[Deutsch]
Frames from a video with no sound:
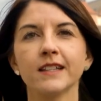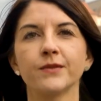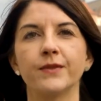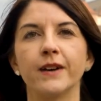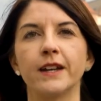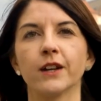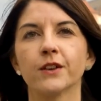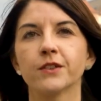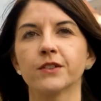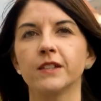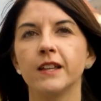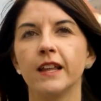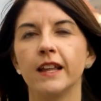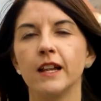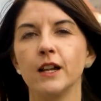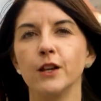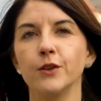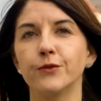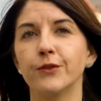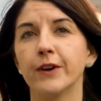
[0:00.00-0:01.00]

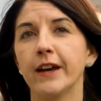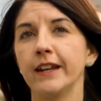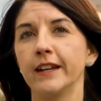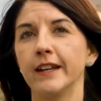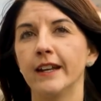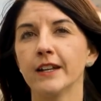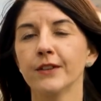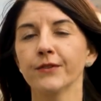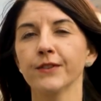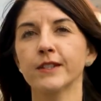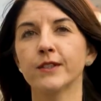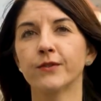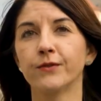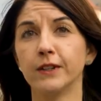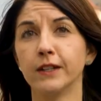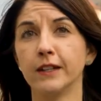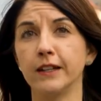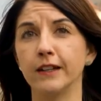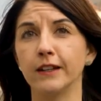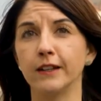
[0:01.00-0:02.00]
2011 einen etwas
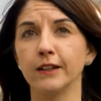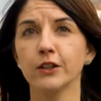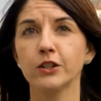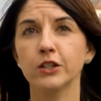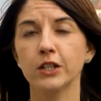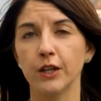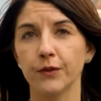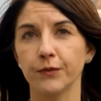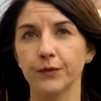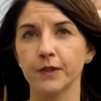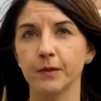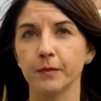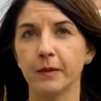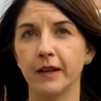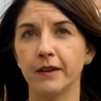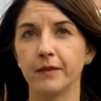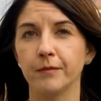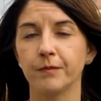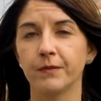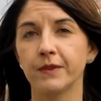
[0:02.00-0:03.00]
windigen Geschäftsmann.